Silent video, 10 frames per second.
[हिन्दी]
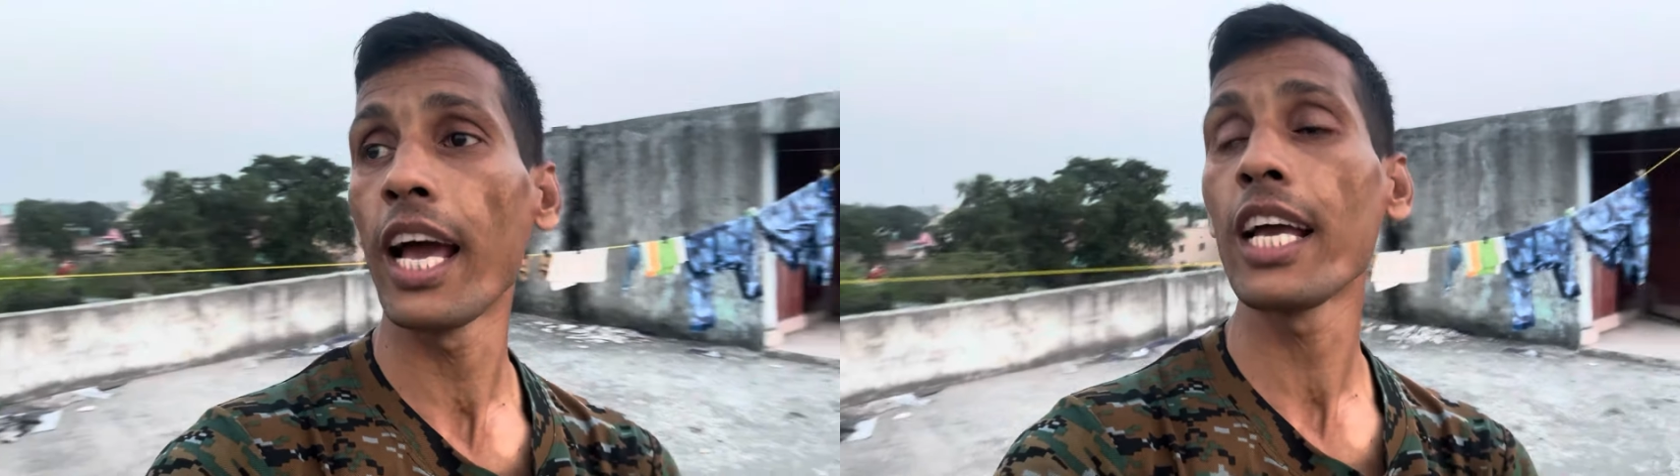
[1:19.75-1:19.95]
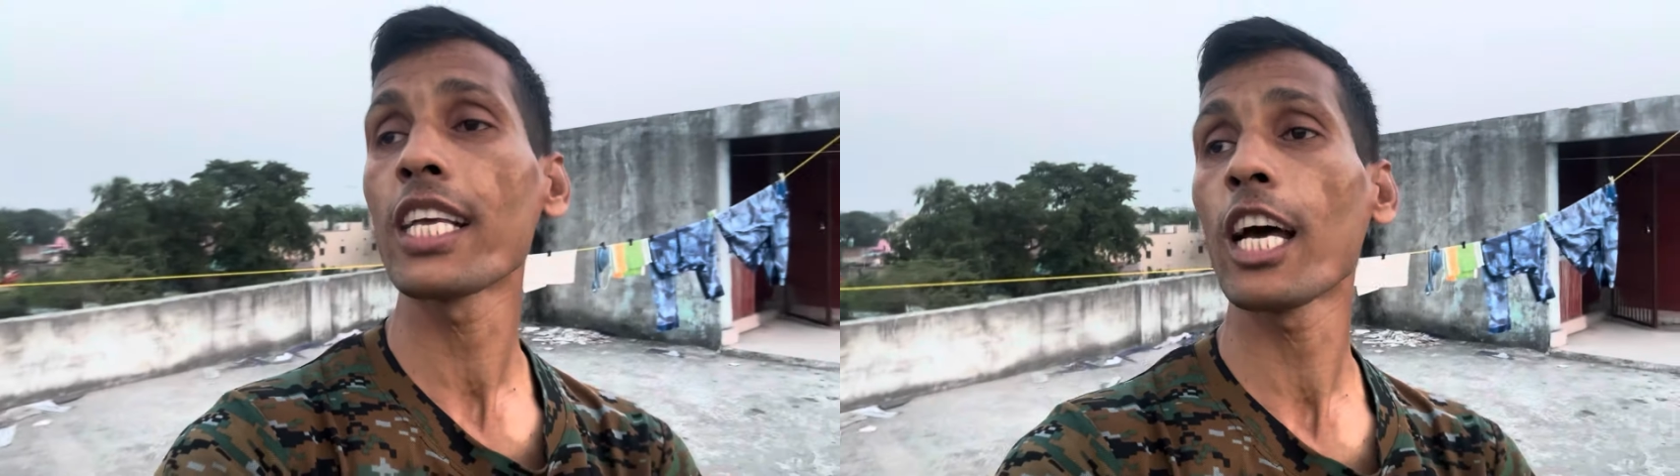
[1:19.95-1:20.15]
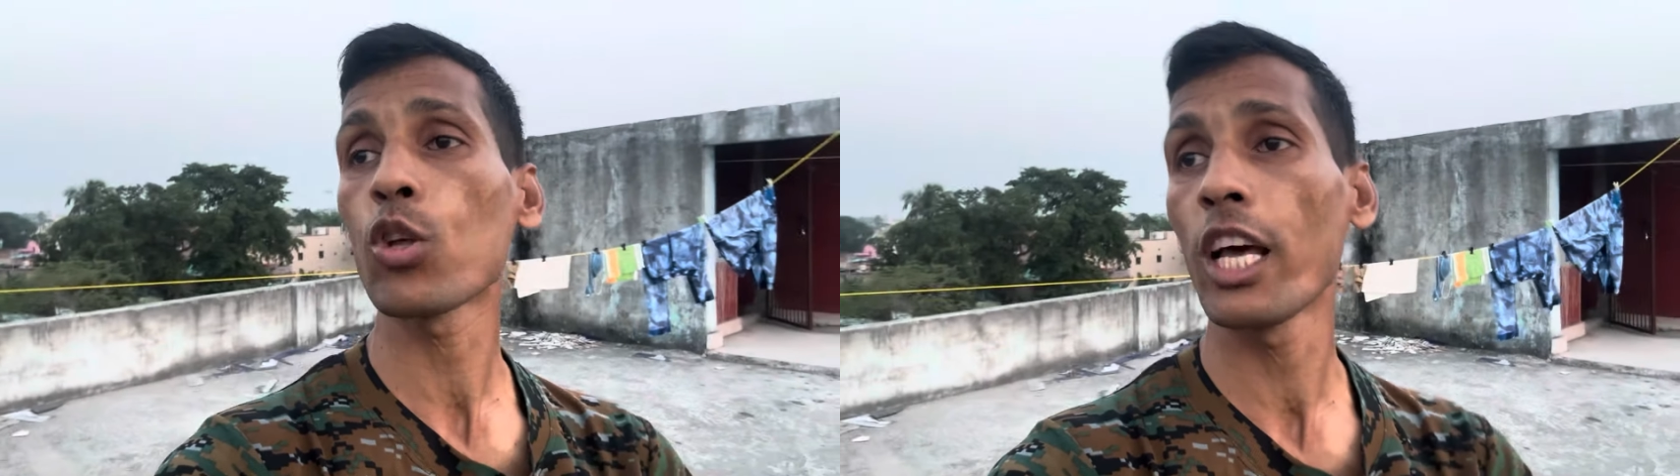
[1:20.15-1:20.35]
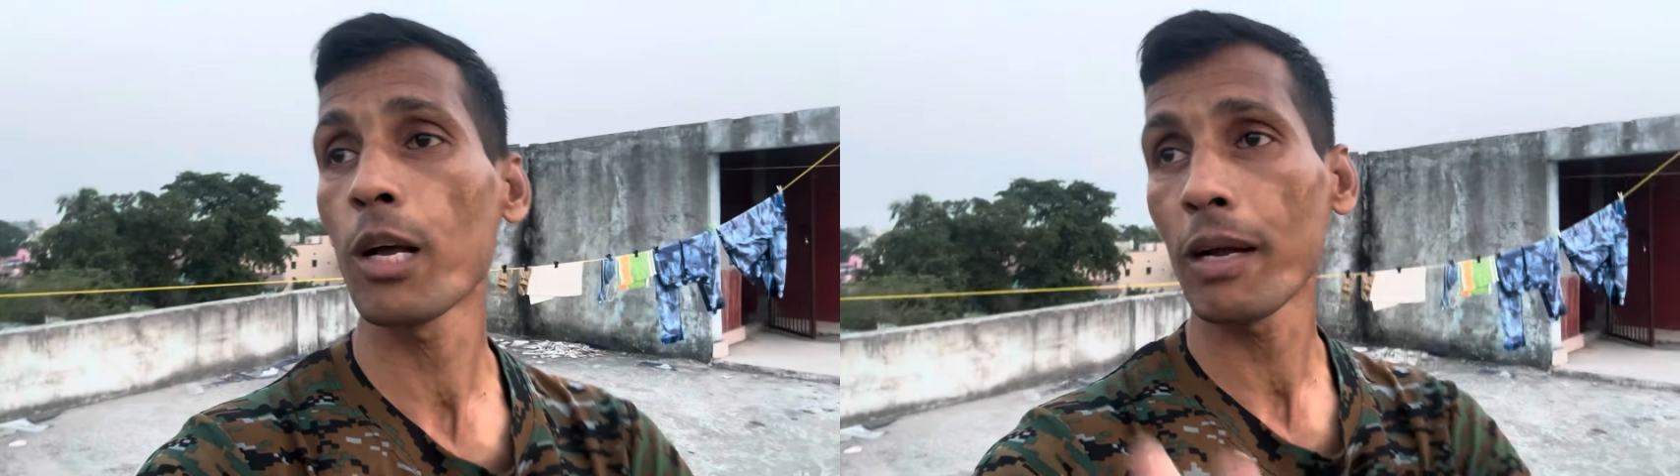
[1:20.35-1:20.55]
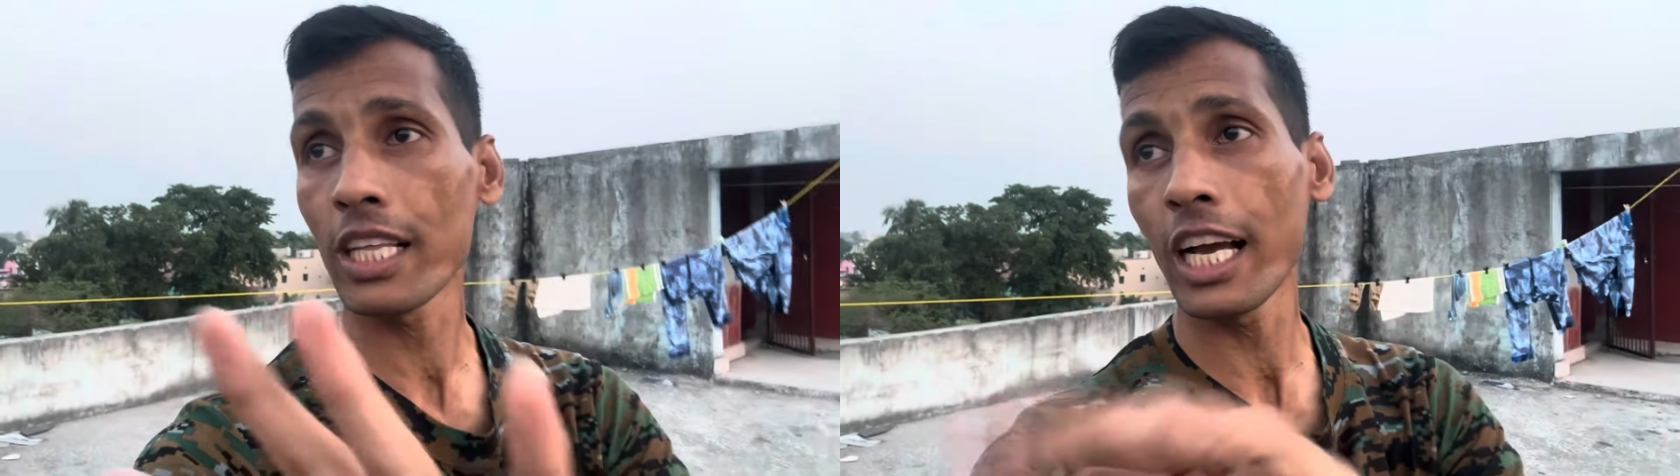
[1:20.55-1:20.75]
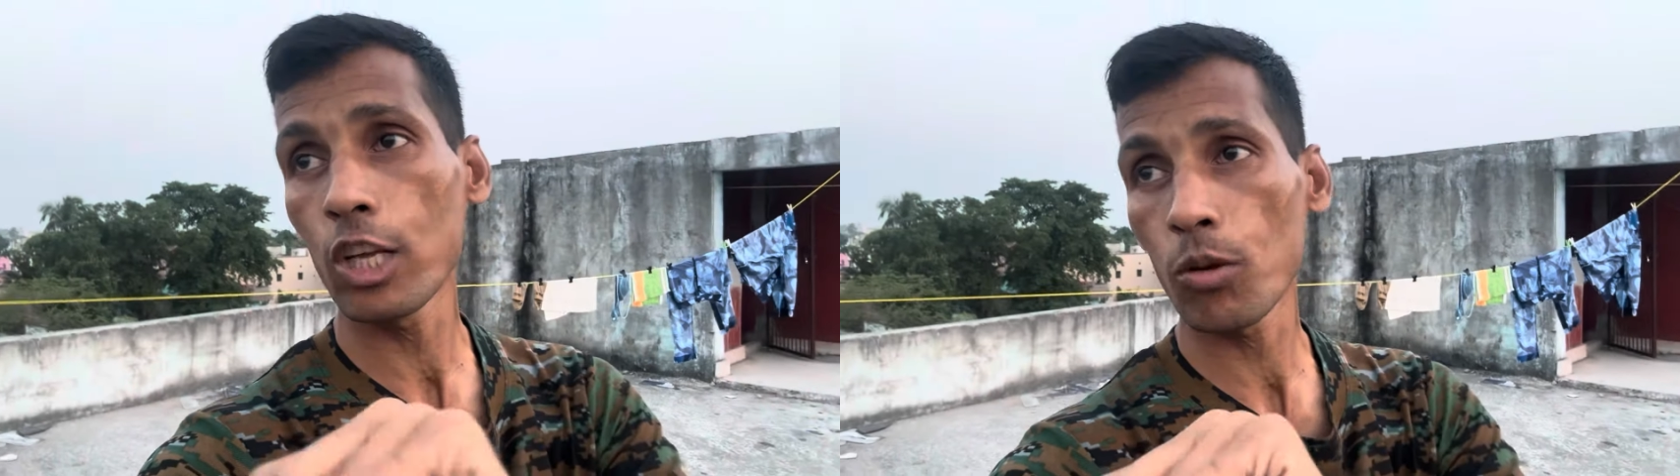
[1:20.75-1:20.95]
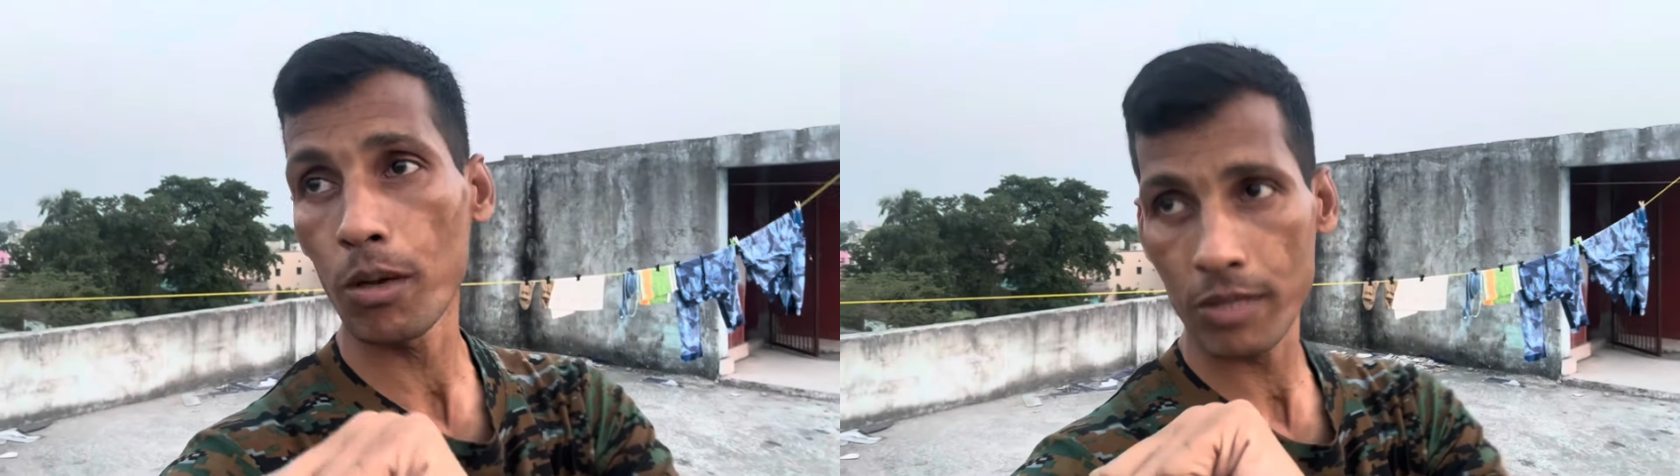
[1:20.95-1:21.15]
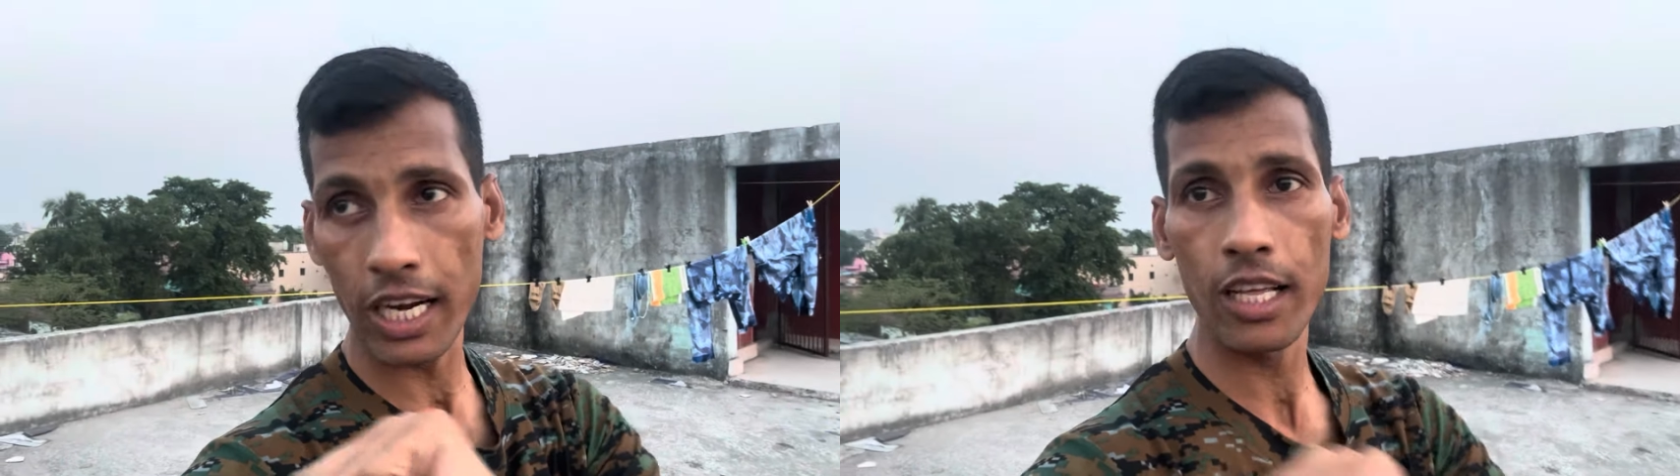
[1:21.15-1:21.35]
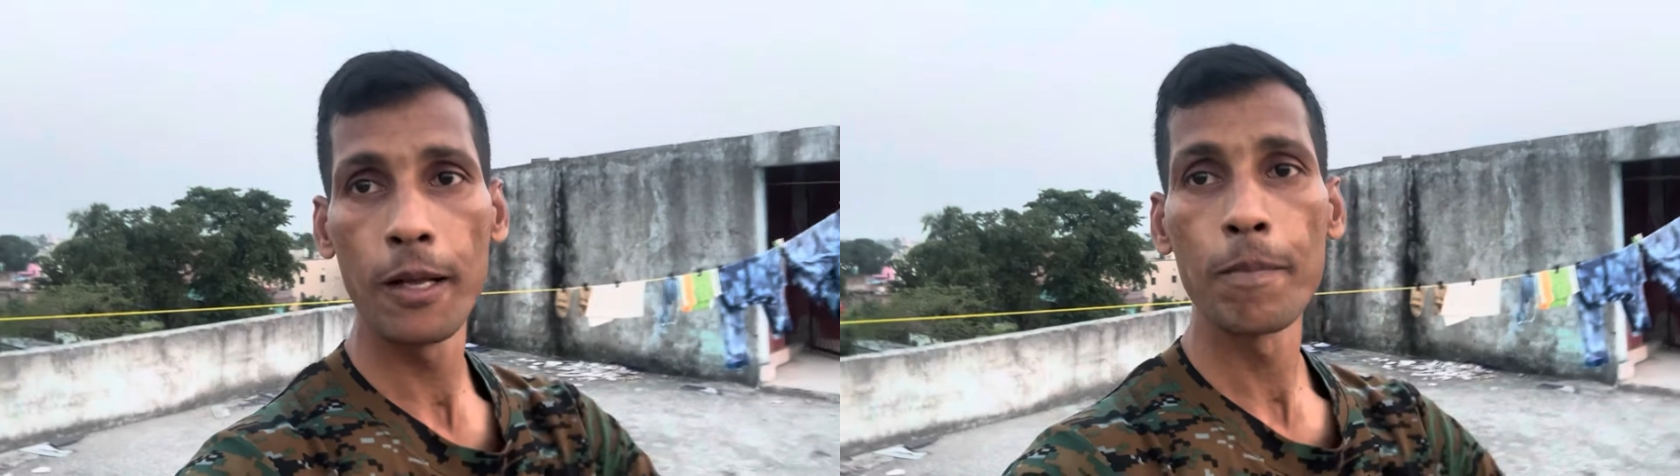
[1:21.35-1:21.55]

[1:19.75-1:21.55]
है क्या थोड़ा एक बार दिखाइए तो वेबसाइट